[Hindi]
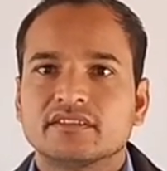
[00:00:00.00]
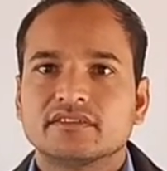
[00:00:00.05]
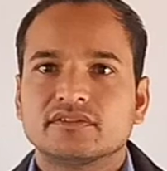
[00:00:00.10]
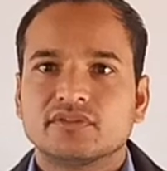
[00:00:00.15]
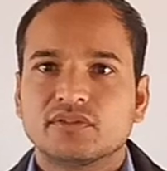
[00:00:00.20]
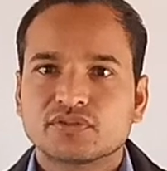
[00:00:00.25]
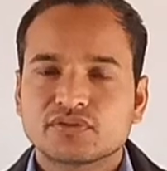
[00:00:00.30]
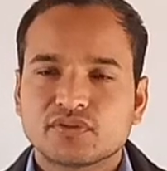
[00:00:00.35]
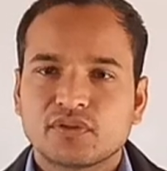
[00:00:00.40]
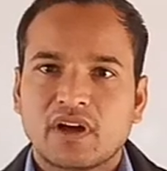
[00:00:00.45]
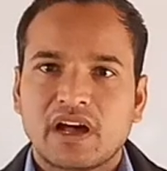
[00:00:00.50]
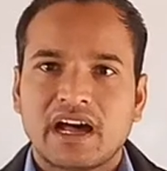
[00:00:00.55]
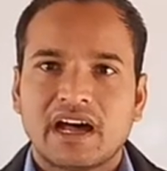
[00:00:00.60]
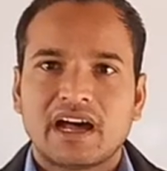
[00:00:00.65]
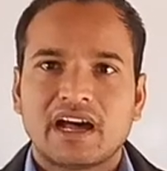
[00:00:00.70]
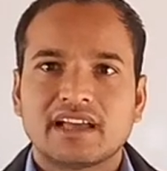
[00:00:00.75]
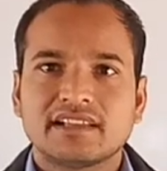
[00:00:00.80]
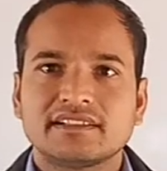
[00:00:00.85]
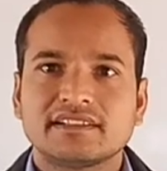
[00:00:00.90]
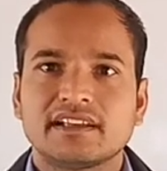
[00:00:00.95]
दोस्तों
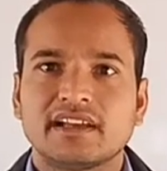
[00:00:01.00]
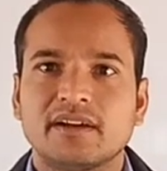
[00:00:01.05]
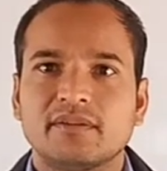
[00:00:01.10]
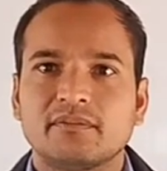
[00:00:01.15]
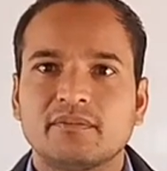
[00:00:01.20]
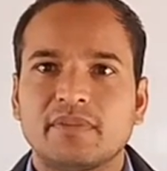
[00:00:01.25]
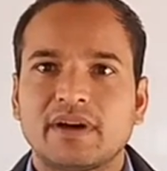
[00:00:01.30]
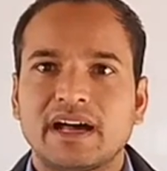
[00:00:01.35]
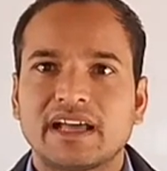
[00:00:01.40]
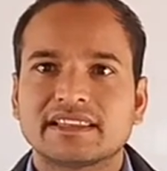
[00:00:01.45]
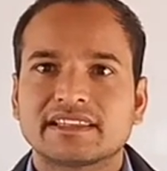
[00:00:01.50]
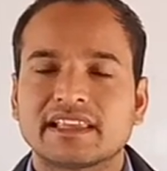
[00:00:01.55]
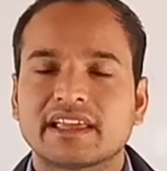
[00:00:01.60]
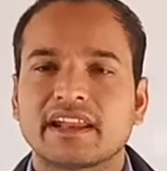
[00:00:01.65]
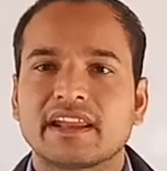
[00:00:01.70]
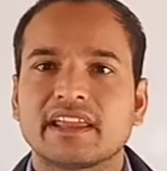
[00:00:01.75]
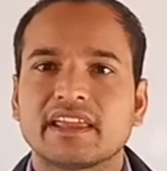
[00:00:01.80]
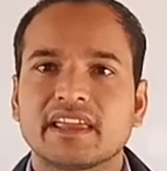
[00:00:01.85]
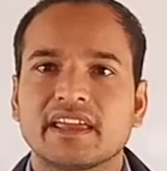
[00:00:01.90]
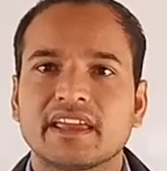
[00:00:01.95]
आज हम बात
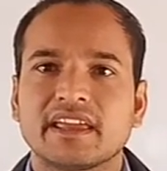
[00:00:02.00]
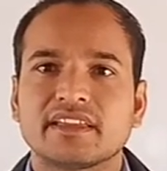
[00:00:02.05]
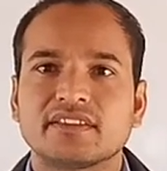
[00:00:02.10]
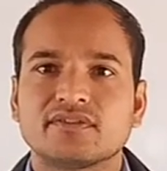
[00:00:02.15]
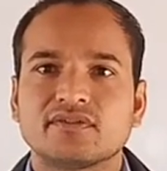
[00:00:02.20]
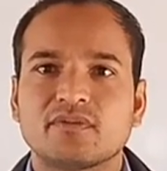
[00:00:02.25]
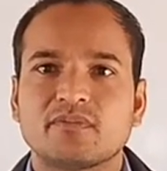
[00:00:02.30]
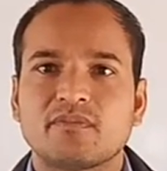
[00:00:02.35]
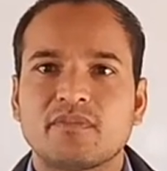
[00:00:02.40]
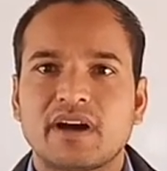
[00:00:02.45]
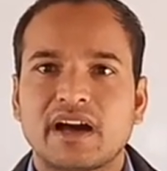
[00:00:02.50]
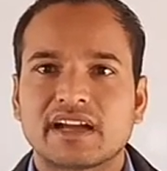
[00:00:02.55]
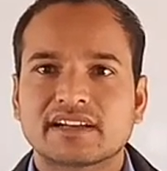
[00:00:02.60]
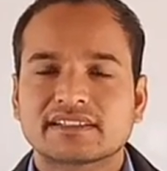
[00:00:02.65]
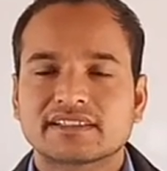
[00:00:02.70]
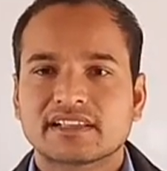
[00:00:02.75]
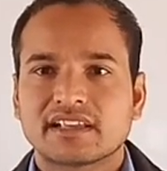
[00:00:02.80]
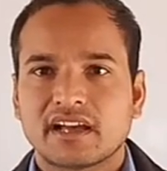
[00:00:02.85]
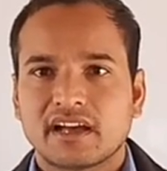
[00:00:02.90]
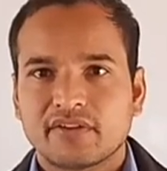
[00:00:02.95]
करेंगे जो
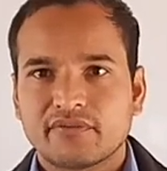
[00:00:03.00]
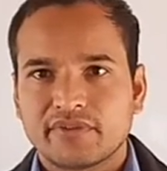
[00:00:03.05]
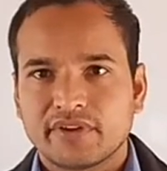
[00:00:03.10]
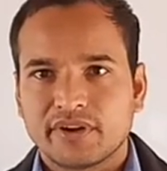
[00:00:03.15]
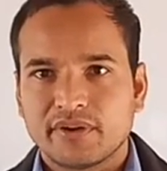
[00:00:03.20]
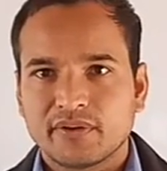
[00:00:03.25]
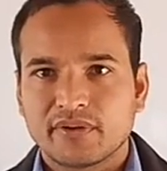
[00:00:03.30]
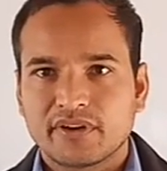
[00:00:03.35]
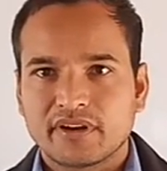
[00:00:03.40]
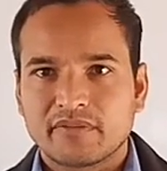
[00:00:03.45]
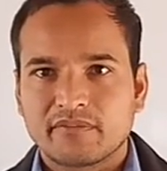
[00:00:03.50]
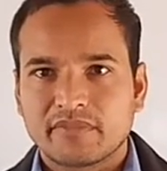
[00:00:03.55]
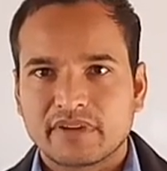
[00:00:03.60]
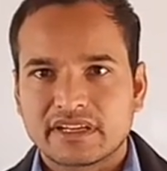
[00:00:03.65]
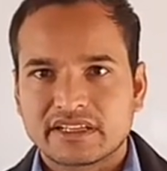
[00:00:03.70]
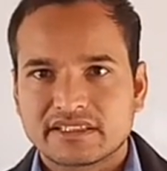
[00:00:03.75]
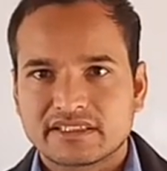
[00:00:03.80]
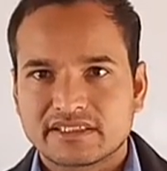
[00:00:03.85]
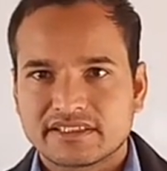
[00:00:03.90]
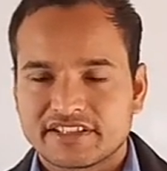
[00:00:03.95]
मार्क्स का वीडियो
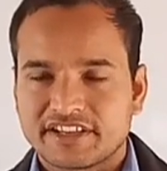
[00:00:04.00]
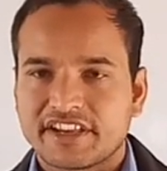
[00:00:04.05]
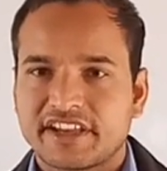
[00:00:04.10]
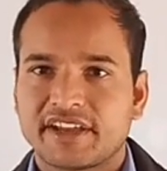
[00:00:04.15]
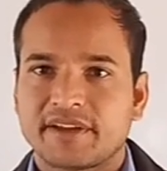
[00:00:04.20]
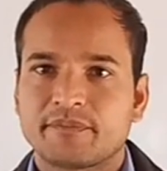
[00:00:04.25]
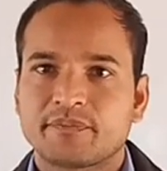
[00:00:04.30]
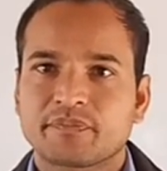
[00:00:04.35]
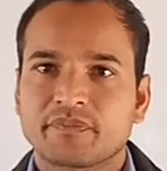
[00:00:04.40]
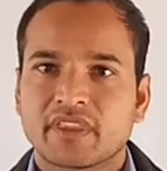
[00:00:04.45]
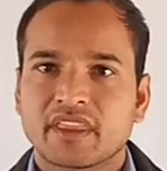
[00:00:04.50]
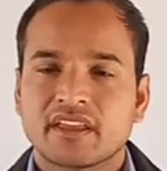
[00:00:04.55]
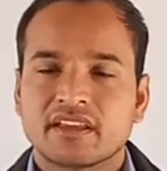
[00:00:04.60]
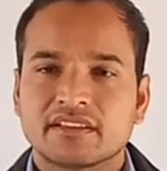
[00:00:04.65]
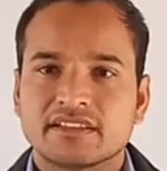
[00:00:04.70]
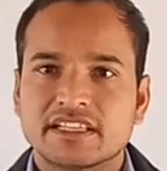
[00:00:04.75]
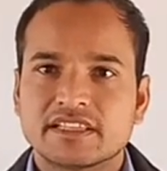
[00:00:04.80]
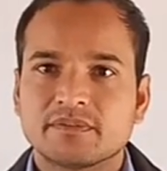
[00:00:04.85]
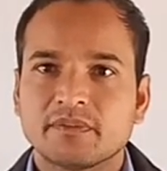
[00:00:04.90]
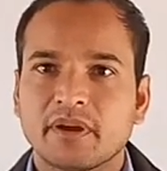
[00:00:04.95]
नंबर छः
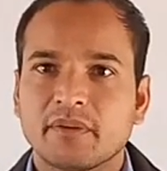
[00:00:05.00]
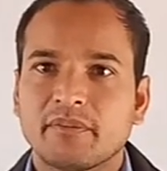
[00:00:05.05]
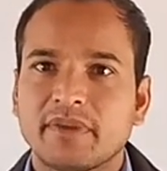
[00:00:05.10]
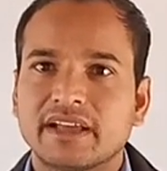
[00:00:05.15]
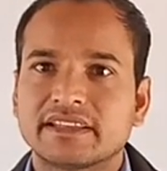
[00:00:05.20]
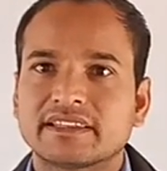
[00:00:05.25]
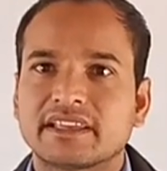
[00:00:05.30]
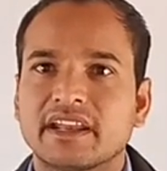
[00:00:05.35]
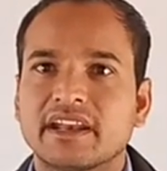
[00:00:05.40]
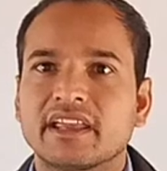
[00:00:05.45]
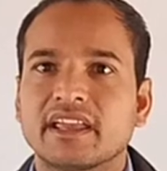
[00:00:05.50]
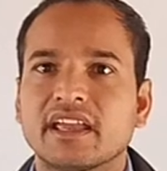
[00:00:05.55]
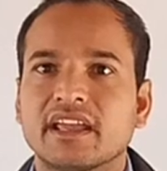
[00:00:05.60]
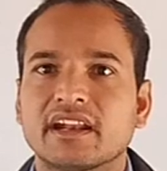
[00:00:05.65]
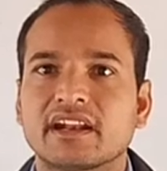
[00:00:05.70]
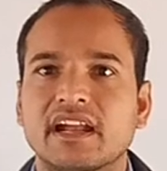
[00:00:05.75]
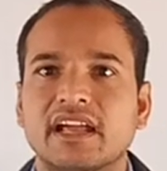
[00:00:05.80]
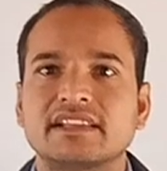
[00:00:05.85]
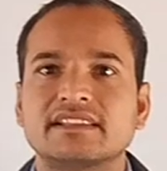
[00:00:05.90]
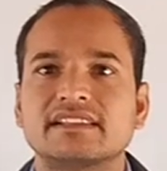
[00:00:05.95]
जिसमें हम बात करेंगे
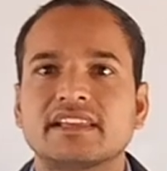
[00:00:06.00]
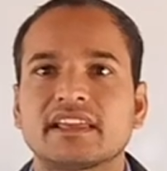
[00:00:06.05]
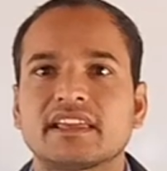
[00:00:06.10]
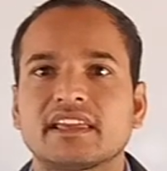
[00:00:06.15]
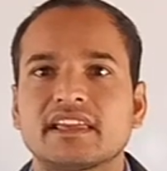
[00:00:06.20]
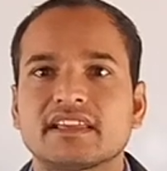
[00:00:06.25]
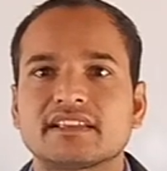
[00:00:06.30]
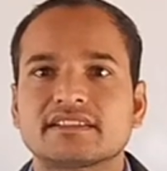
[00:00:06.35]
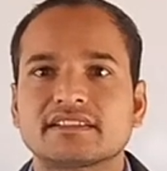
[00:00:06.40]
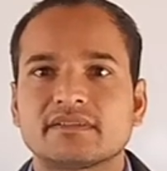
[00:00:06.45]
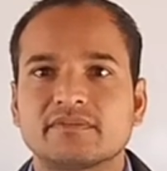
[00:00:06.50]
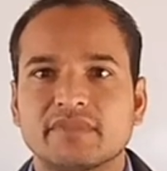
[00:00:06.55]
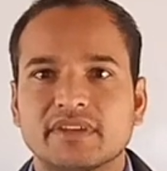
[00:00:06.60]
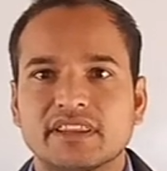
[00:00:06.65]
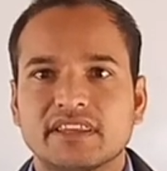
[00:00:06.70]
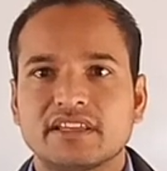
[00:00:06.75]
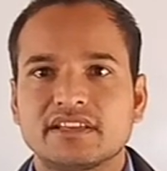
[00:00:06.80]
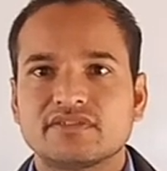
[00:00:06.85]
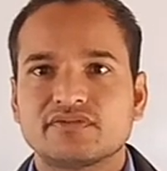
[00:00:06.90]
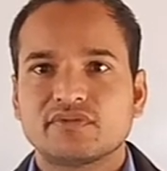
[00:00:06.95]
राज्य के
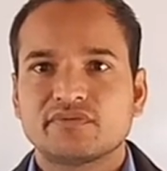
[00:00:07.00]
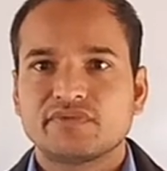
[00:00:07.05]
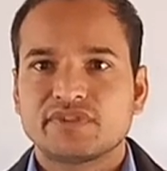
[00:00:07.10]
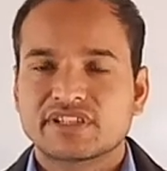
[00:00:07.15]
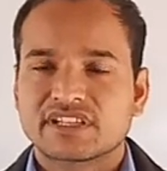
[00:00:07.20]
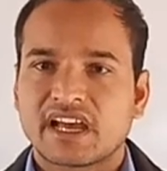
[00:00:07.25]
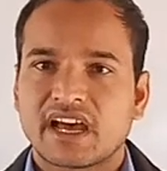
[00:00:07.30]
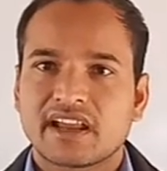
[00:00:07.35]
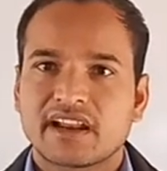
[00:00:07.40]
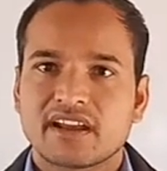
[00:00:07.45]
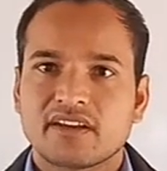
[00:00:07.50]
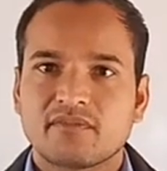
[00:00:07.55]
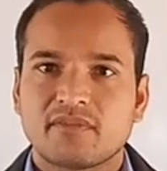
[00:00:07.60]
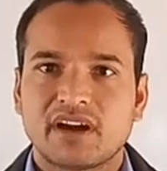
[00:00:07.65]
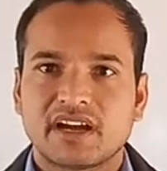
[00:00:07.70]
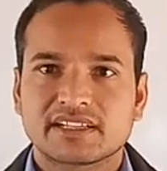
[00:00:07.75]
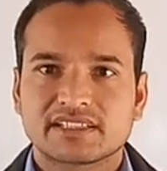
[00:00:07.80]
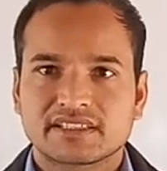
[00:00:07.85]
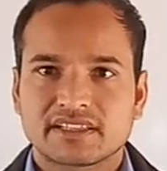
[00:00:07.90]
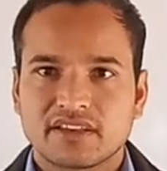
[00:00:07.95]
संबंधी जो विचार हैं
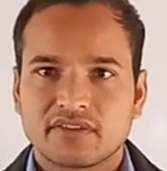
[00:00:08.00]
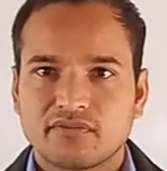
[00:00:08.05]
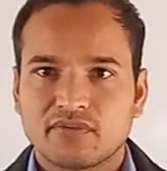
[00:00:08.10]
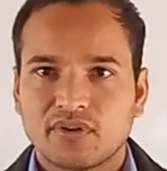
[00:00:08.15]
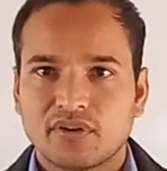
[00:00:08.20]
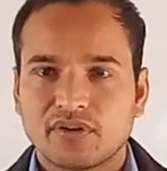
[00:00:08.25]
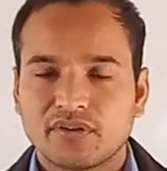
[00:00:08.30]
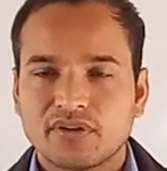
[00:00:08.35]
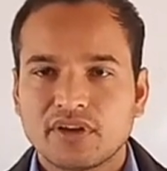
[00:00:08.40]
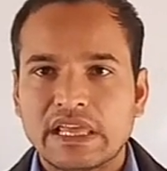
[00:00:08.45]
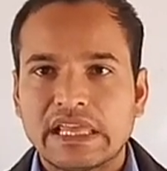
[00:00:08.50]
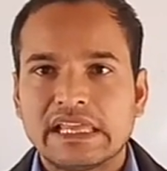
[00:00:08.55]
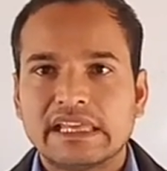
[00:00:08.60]
मार्क्स के वो